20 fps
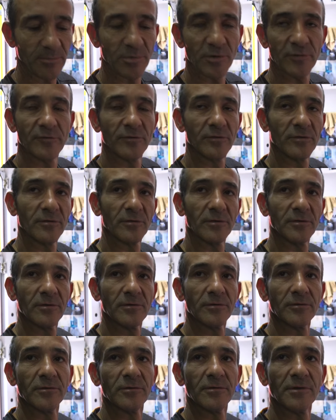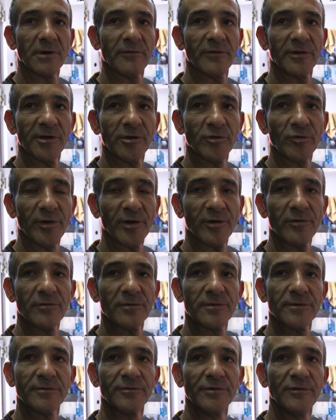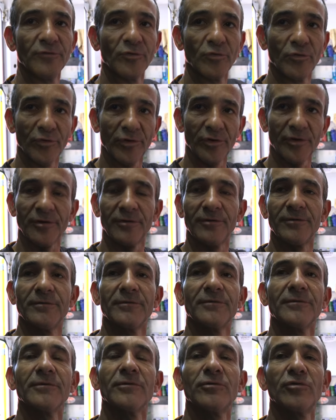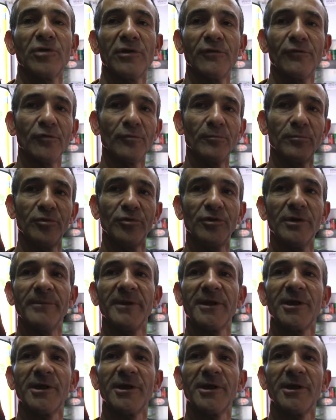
qui peuvent euh, avoir des tolérances niveau longueur, ceux qui font plus d'un